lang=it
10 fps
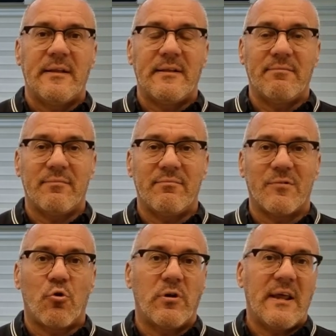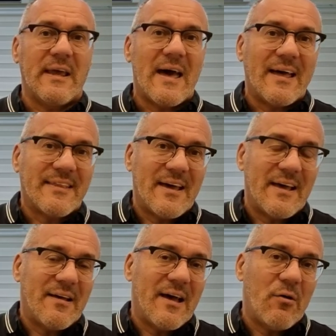mh,
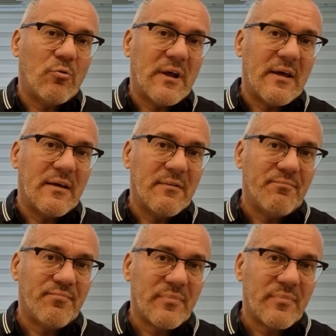collegata a una